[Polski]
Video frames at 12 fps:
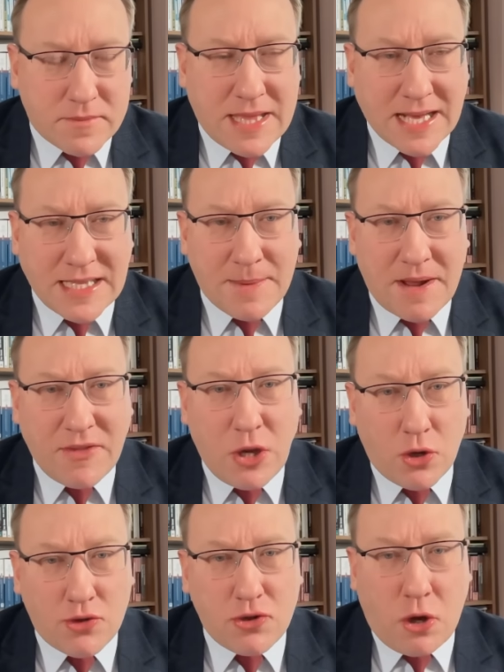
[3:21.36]
tak naprawdę
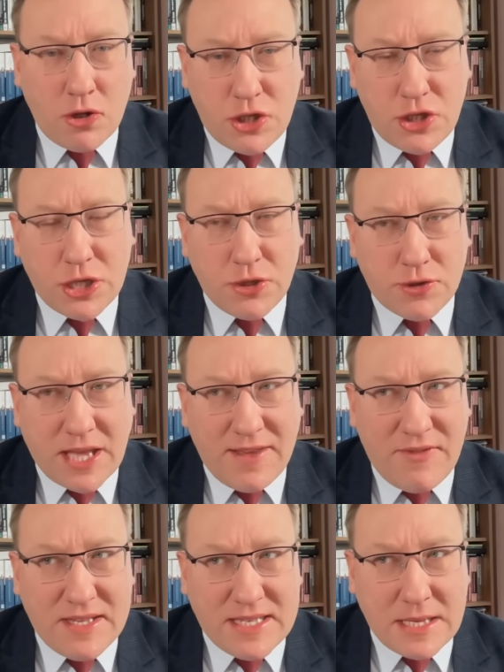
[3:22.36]
odnosi się do
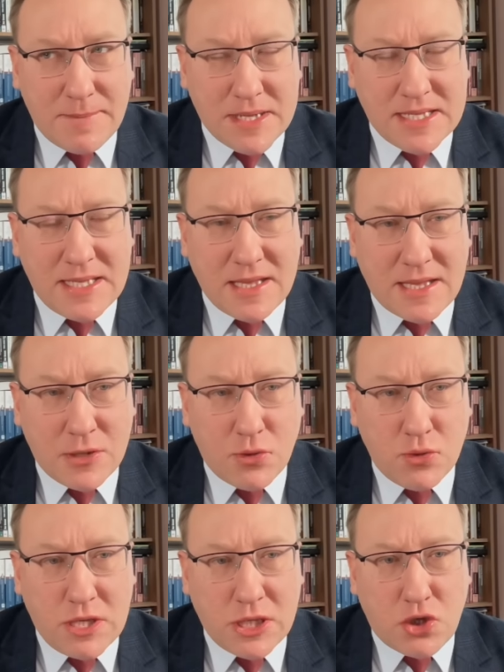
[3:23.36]
tej wizyty prezydenta
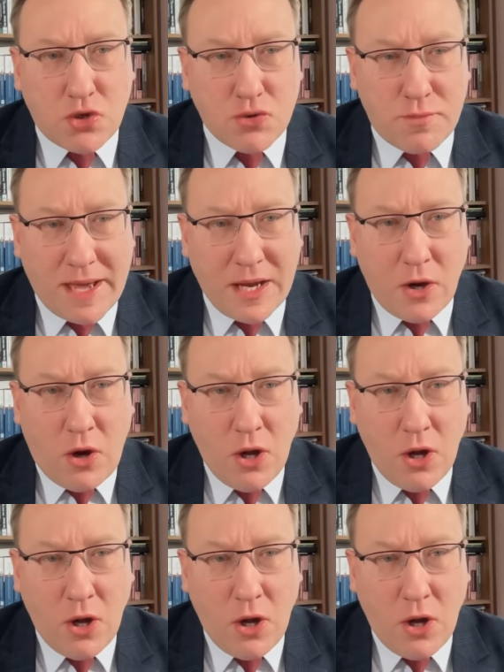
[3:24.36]
Dudy z 7 y,